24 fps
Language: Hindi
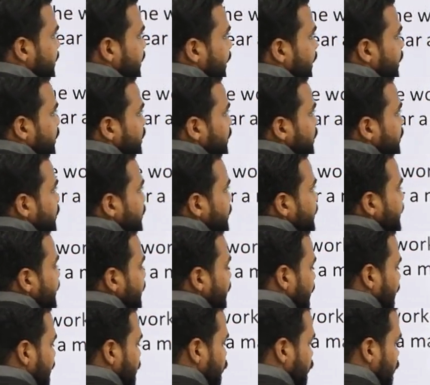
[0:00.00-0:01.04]
है ना डी
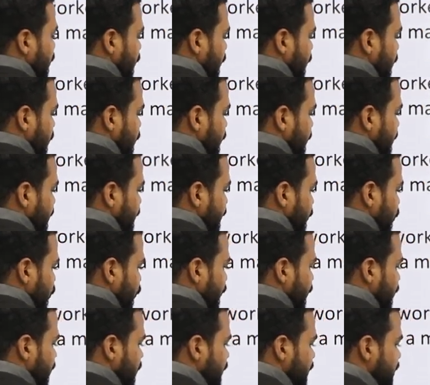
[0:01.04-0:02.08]
लगा दोगे केवल इसमें तो
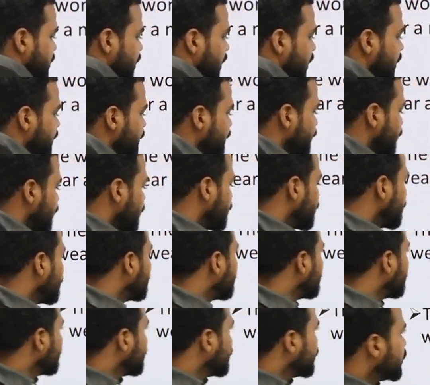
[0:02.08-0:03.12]
वी थ्री बन जाएगा
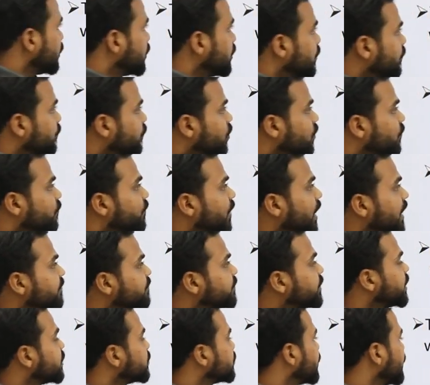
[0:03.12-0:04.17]
फॉर फाइव
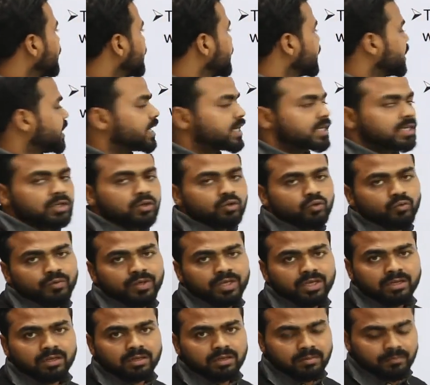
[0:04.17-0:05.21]
डेज एंड डायरेक्टेड टू
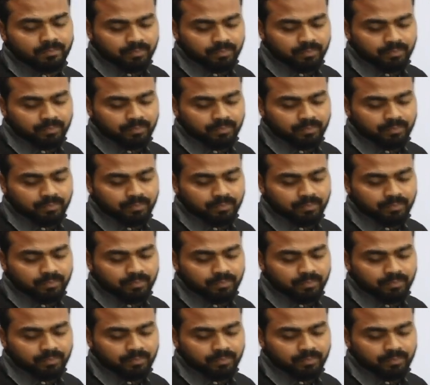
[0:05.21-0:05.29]
वियर अ